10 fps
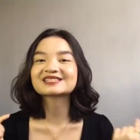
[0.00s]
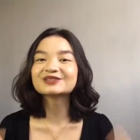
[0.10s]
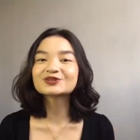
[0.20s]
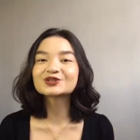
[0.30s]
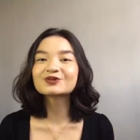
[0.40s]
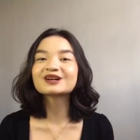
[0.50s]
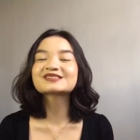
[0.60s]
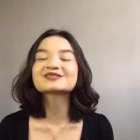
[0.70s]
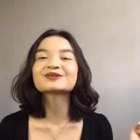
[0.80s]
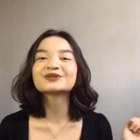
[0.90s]
usual
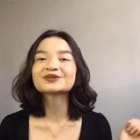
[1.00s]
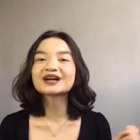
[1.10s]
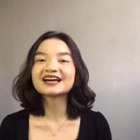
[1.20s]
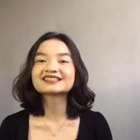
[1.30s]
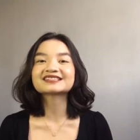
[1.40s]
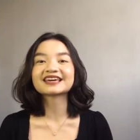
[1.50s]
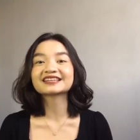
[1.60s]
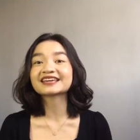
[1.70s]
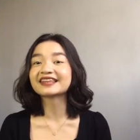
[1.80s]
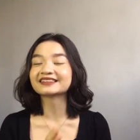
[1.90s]
so you guys
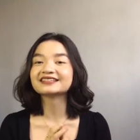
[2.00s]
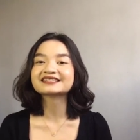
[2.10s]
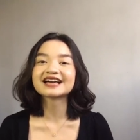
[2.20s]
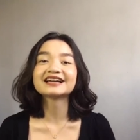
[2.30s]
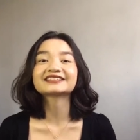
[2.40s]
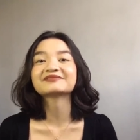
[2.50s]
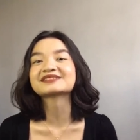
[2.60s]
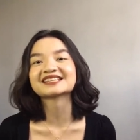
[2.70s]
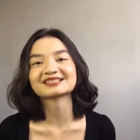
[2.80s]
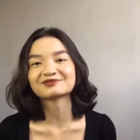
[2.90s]
can get these items
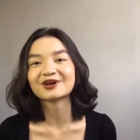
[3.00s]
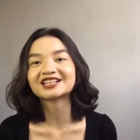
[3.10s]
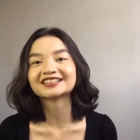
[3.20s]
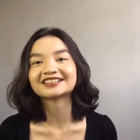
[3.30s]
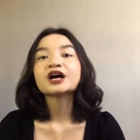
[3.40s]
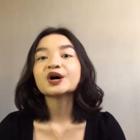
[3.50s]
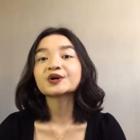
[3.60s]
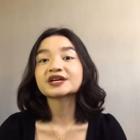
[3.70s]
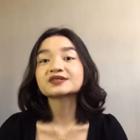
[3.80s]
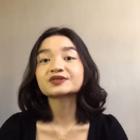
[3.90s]
as well.
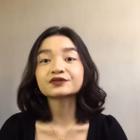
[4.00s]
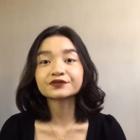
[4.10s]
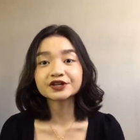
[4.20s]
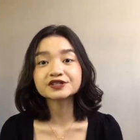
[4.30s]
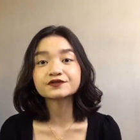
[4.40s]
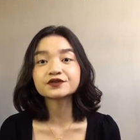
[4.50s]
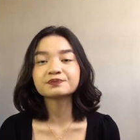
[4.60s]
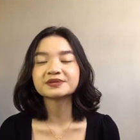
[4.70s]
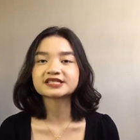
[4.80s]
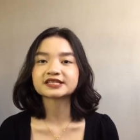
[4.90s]
Okay, so the first few
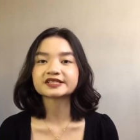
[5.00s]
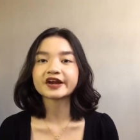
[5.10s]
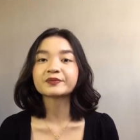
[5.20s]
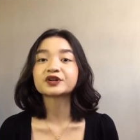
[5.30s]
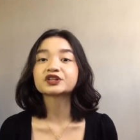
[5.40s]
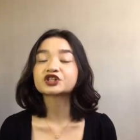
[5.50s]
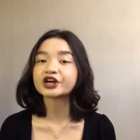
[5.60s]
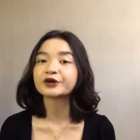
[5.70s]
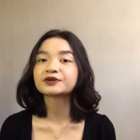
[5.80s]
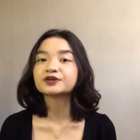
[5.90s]
pieces that I'm gonna
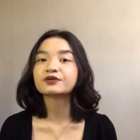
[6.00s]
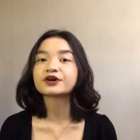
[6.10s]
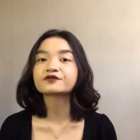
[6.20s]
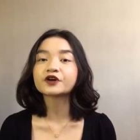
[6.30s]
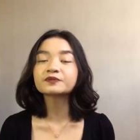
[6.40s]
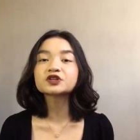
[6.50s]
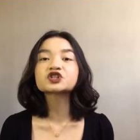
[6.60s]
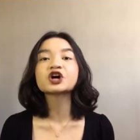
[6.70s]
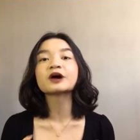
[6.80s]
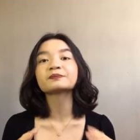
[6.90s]
share with you are from the
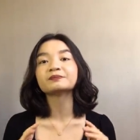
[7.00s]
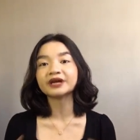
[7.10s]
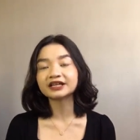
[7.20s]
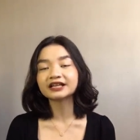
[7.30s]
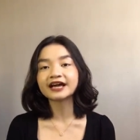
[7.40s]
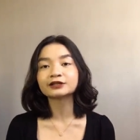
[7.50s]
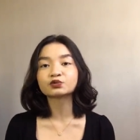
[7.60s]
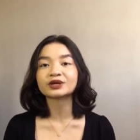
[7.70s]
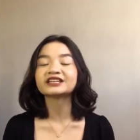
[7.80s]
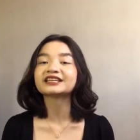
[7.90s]
shop
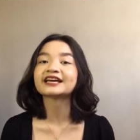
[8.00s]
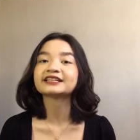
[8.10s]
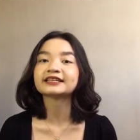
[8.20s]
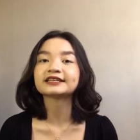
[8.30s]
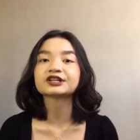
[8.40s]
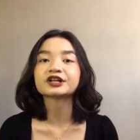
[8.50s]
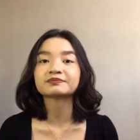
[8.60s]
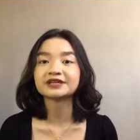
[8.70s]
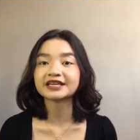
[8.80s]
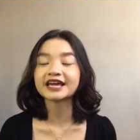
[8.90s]

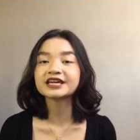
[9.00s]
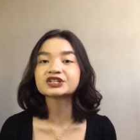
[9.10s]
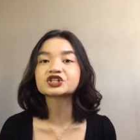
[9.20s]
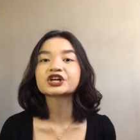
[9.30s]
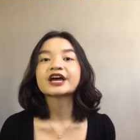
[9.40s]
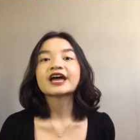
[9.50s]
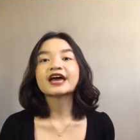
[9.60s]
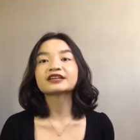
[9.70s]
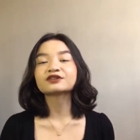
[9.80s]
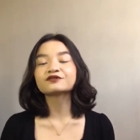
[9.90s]
bayline2019.ph
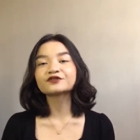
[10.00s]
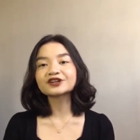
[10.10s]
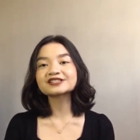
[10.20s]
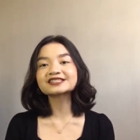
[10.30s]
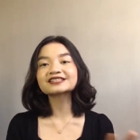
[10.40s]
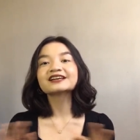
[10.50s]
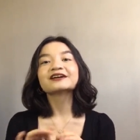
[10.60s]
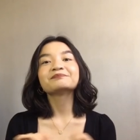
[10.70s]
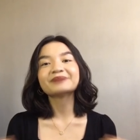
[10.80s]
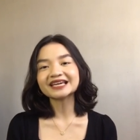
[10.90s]
and the first
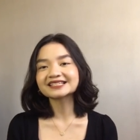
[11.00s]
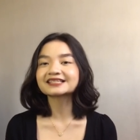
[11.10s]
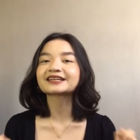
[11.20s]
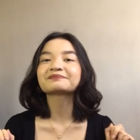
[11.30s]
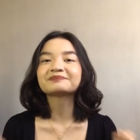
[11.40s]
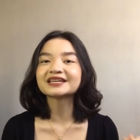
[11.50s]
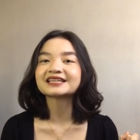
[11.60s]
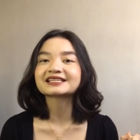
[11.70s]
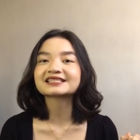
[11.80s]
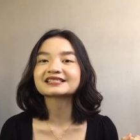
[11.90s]
basic
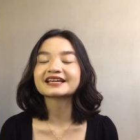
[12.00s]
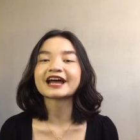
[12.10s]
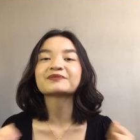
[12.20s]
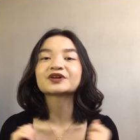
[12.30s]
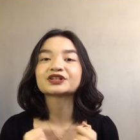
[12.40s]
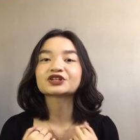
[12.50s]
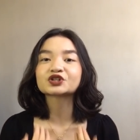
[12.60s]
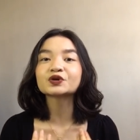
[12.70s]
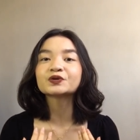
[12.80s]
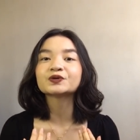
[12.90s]
piece that I'm gonna
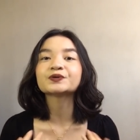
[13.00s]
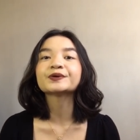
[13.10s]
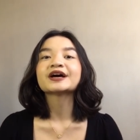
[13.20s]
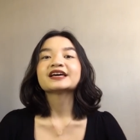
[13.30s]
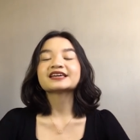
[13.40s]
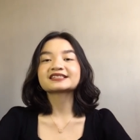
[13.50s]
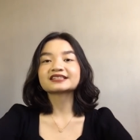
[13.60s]
show you is